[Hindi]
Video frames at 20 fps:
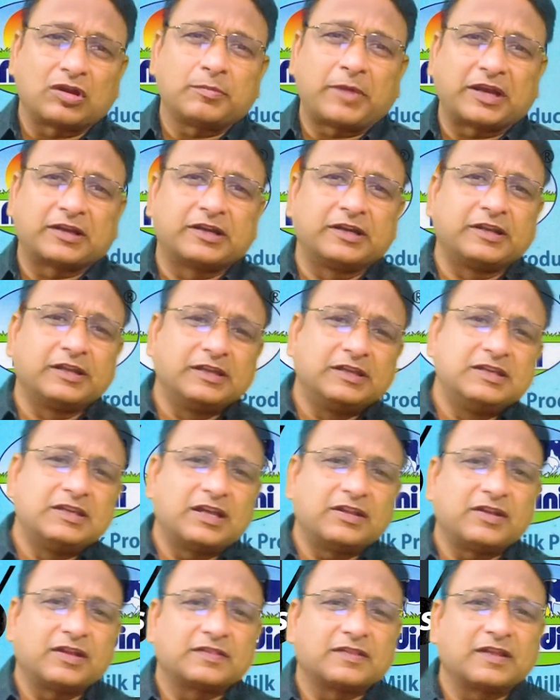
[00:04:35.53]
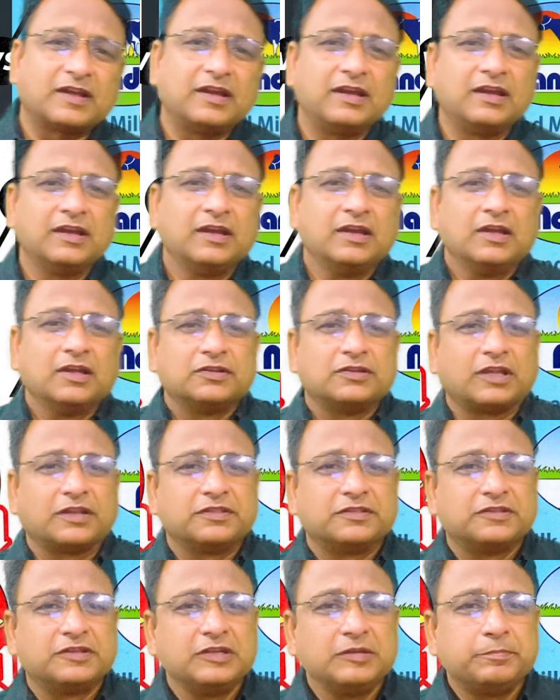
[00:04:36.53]
मार्केटिंग किया जाता है
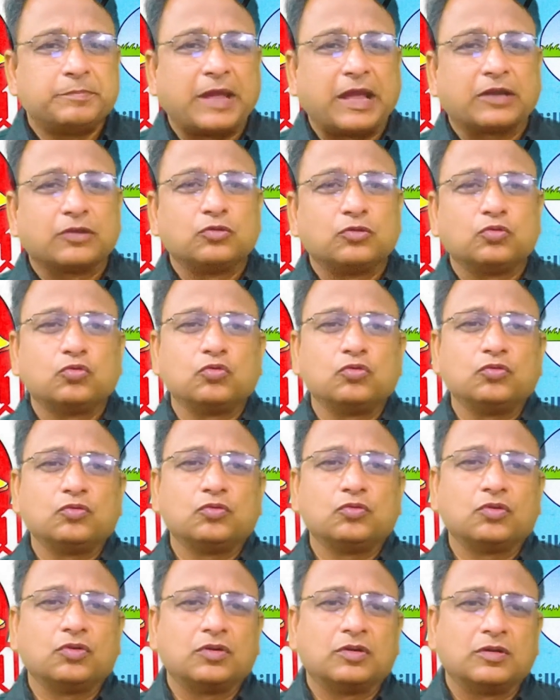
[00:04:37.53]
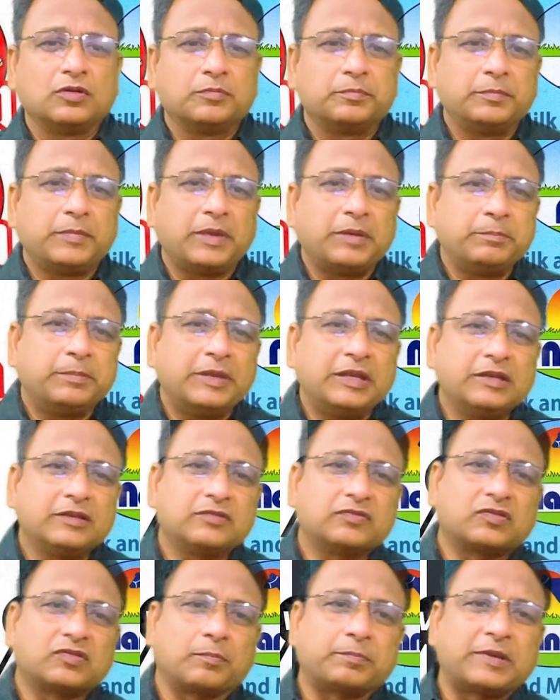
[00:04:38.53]
नंदनी बेंगलुरु में
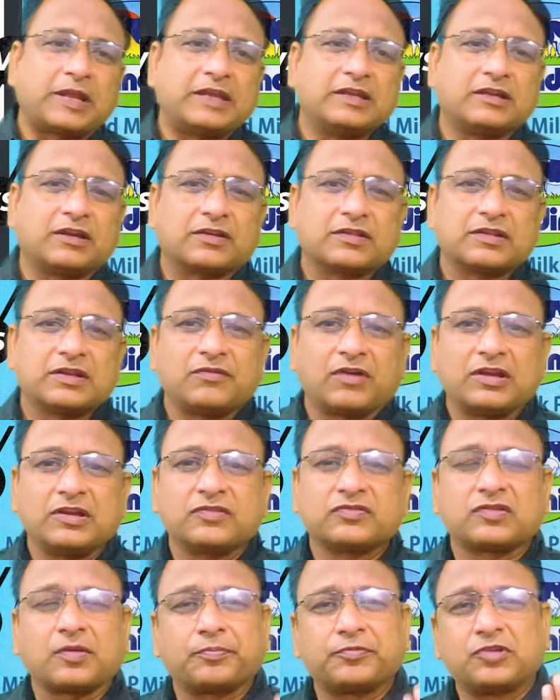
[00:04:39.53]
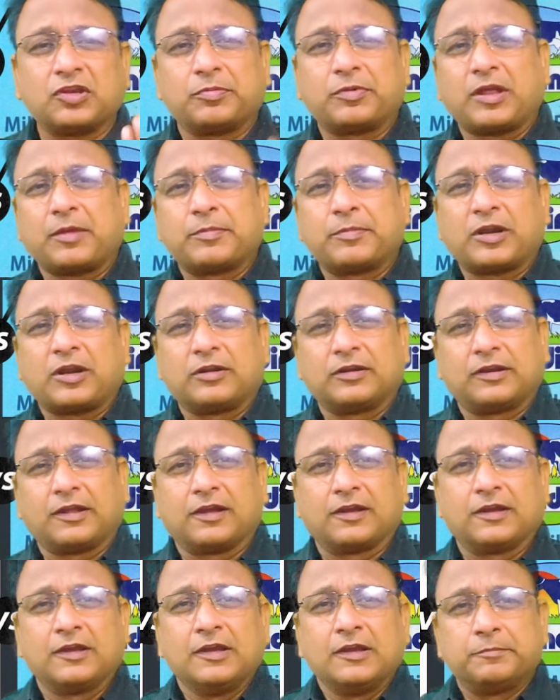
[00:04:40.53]
मिल्क सप्लाई करने वाले सबसे बड़ा ब्रांड
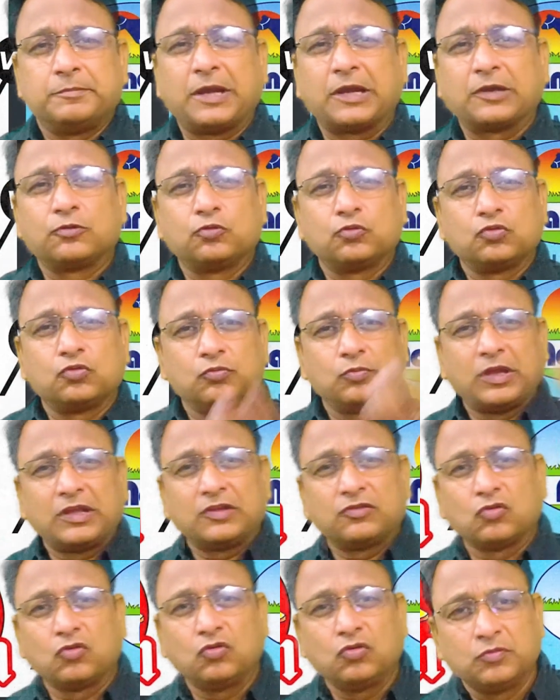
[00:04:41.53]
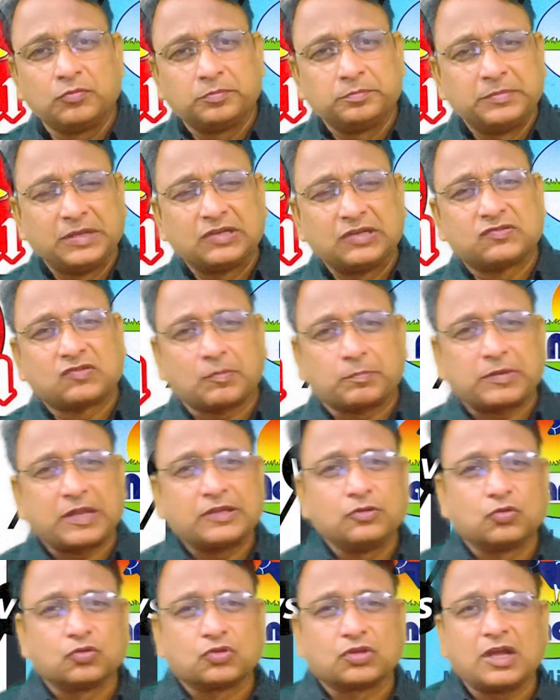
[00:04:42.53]
है बेंगलुरु में जो मिल्क
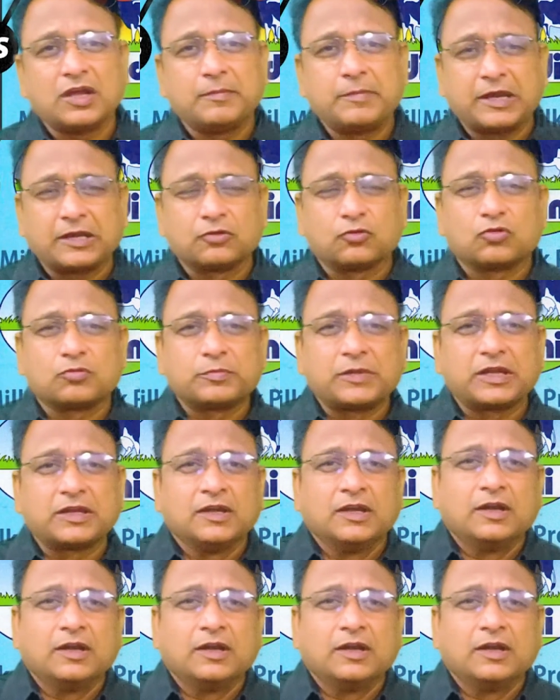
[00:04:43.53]
सप्लाई होता है बेंगलुरु में